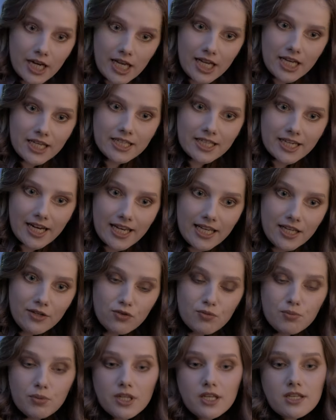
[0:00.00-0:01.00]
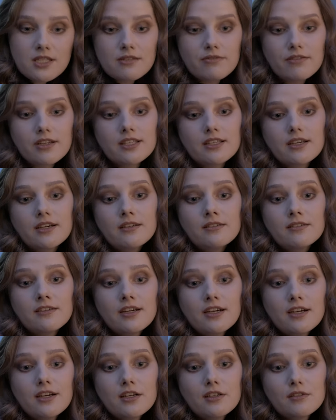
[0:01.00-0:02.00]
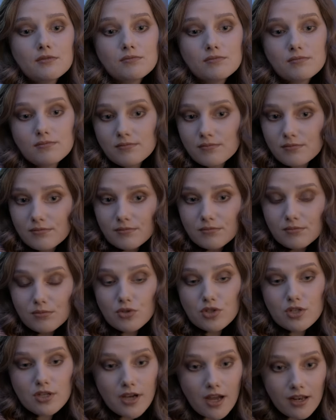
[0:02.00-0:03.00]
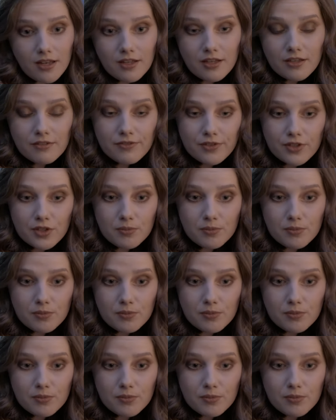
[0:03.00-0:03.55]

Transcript: короля и королевы была своя музыкальная